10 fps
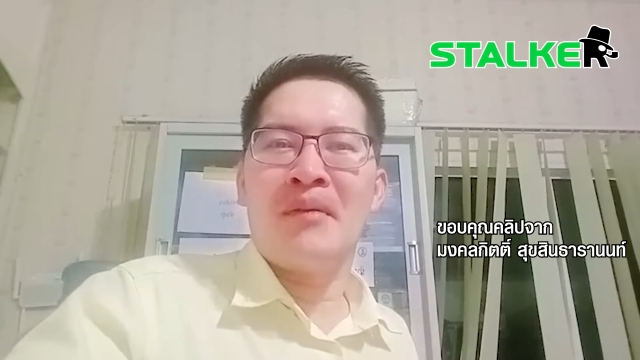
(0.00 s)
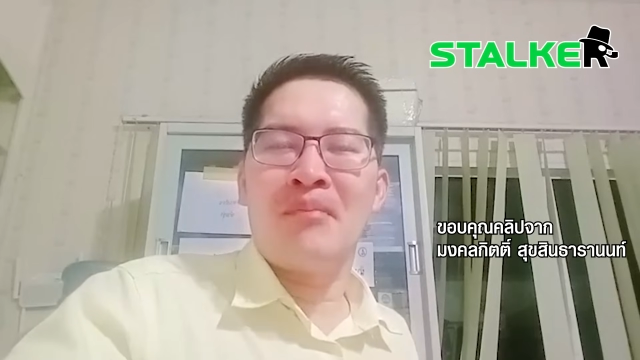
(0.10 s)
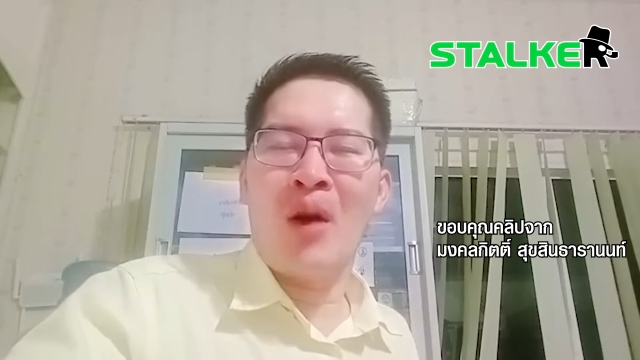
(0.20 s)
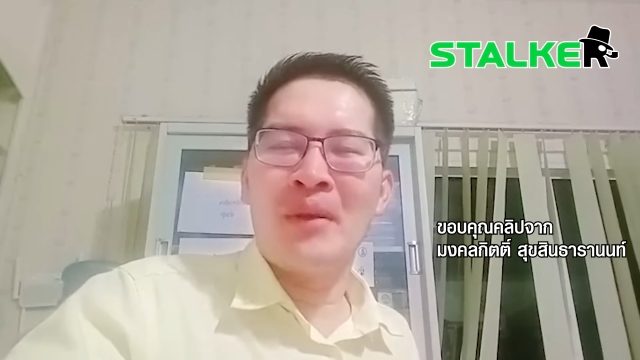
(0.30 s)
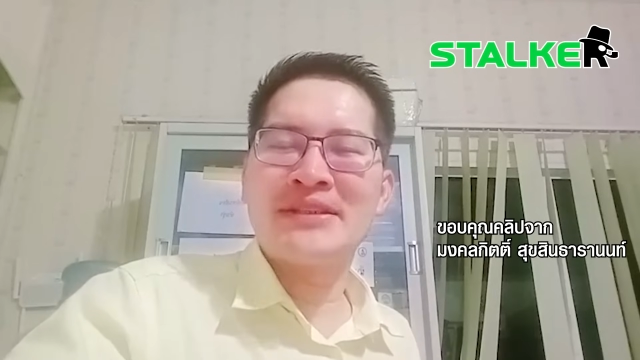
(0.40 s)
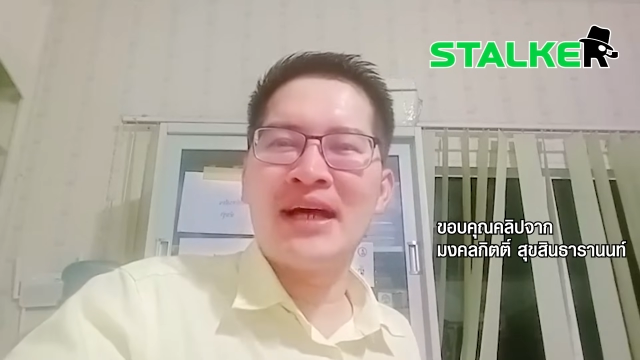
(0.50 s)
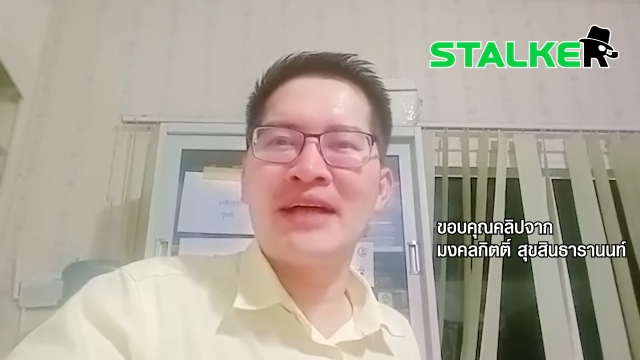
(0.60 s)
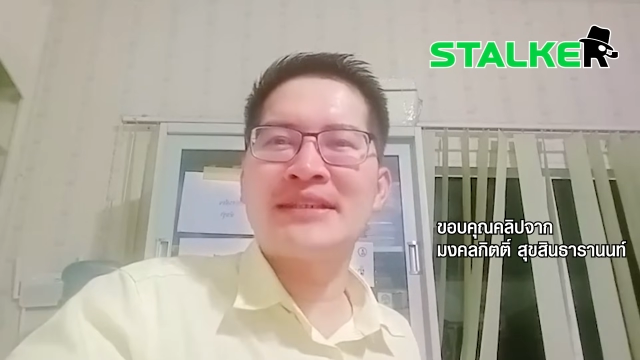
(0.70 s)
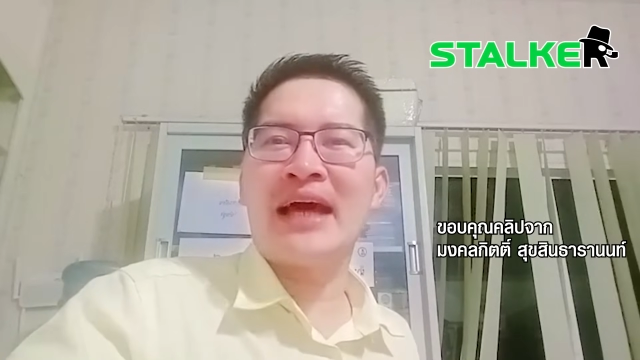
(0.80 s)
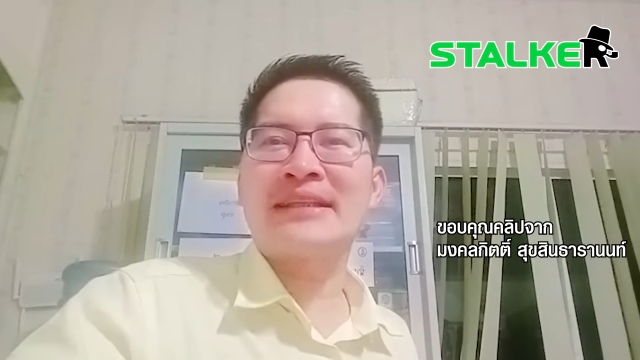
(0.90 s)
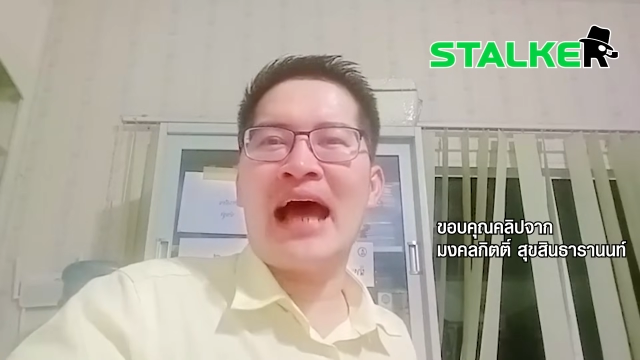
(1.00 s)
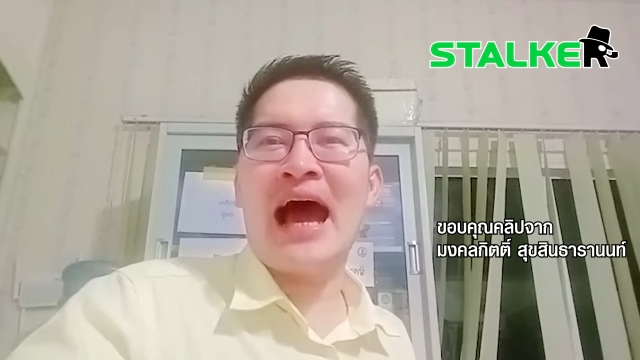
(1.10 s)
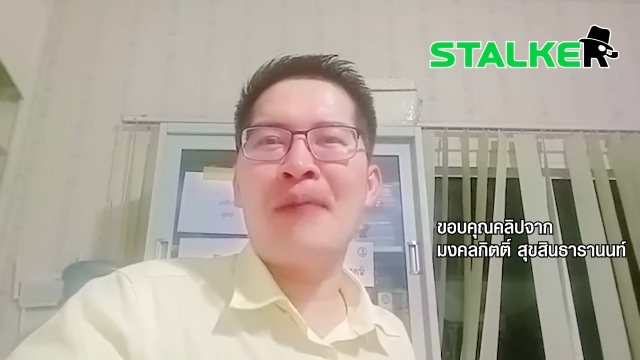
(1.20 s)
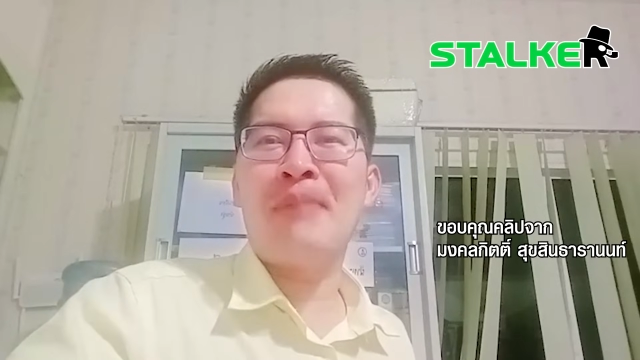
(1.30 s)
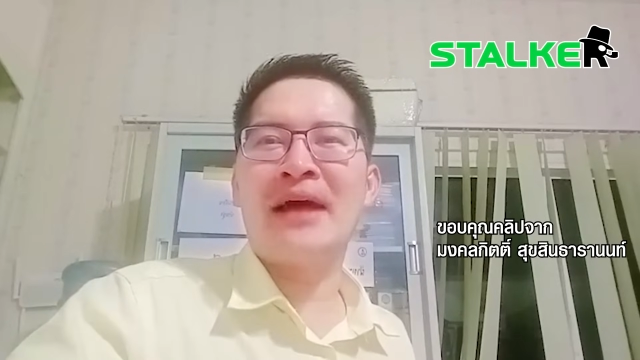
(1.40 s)
พอมาเจอเศรษฐา
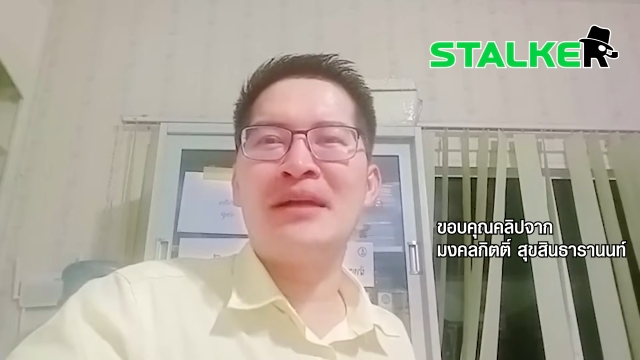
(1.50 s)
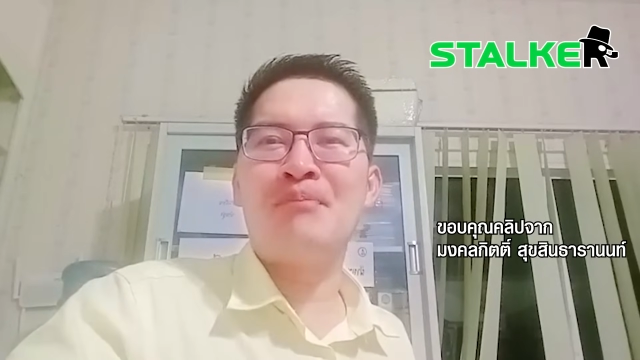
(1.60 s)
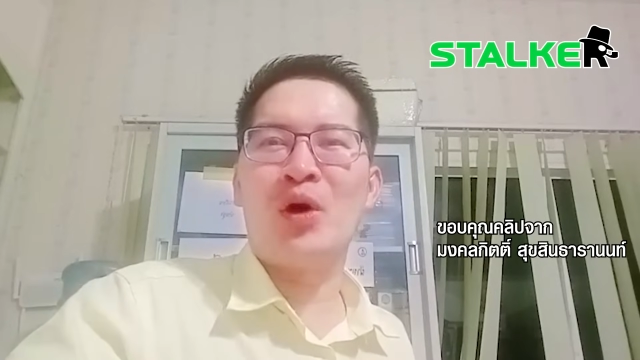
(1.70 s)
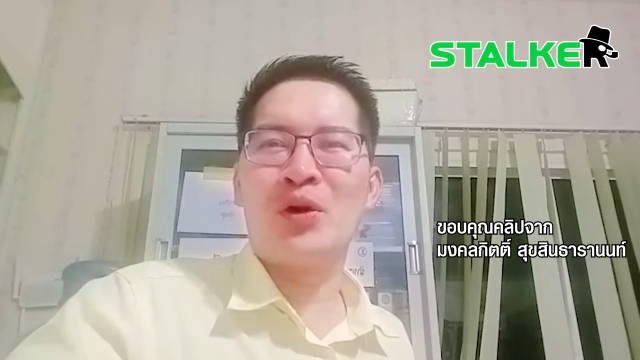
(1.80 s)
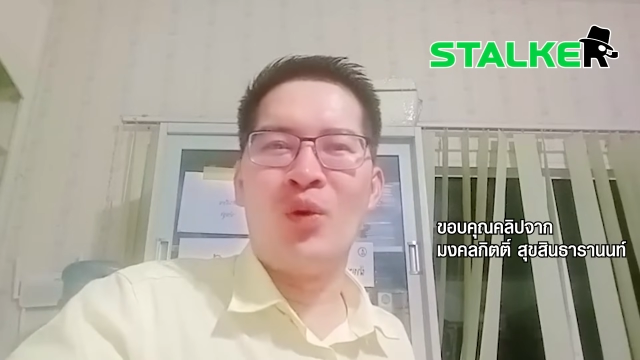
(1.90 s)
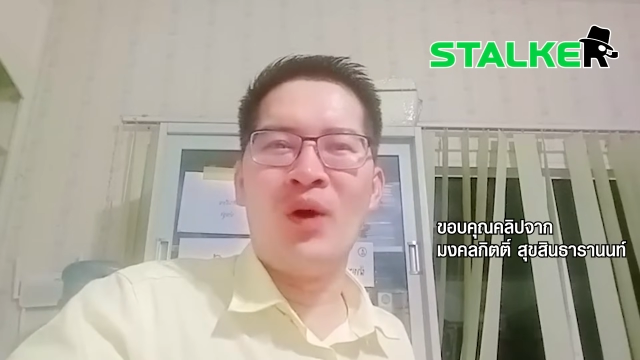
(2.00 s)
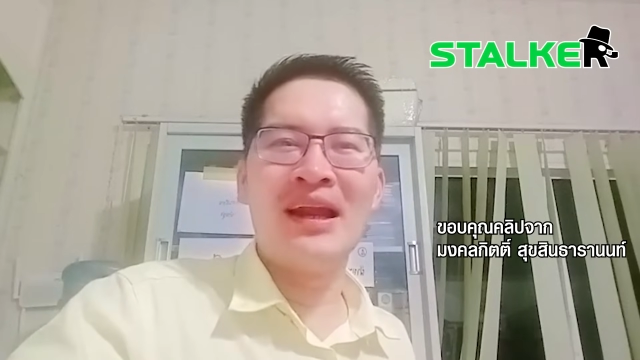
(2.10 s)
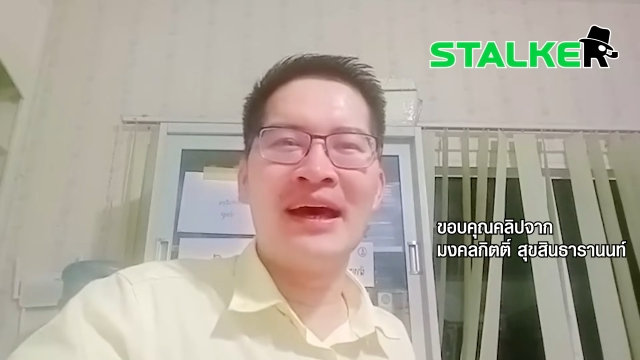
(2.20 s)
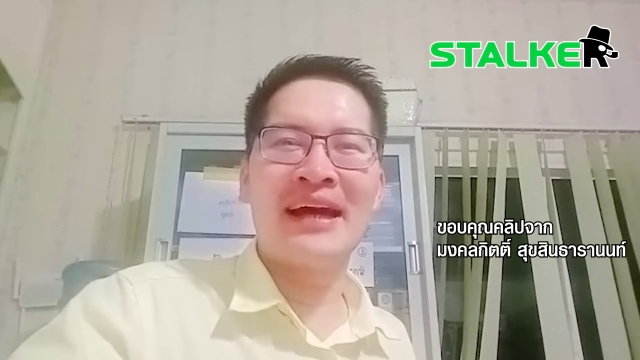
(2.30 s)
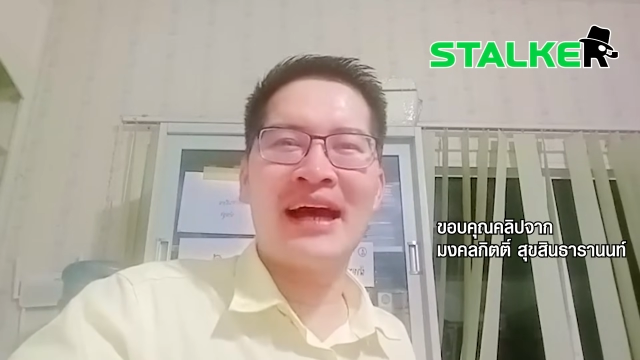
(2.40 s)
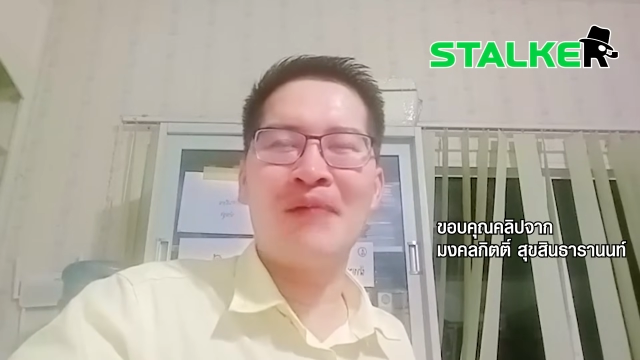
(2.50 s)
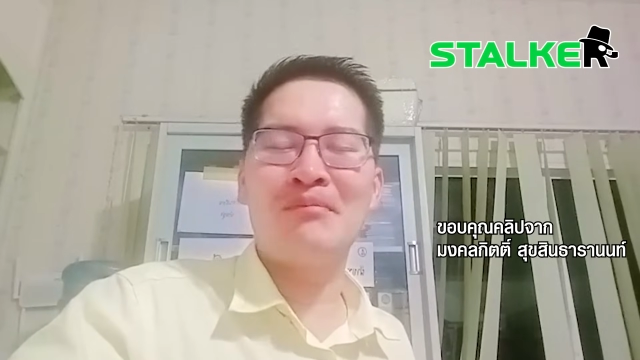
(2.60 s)
ไปนี่ปวดหัวเลยนะครับ